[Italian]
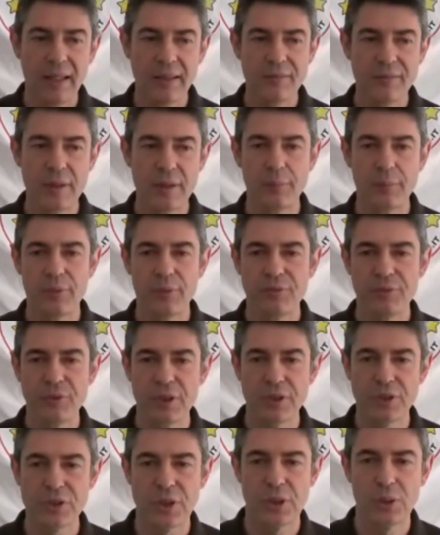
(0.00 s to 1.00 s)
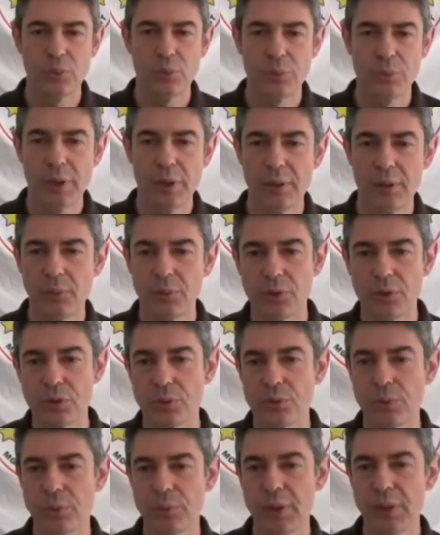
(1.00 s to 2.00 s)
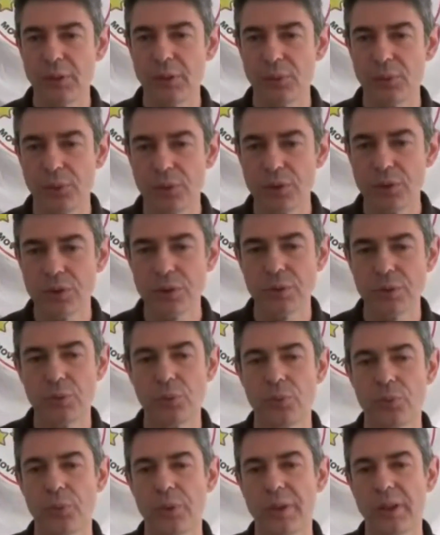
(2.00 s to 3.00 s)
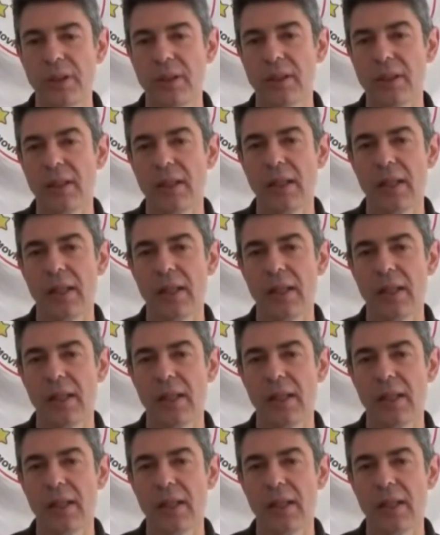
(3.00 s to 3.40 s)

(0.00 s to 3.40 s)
Arriviamo invece al 2011-2012 in cui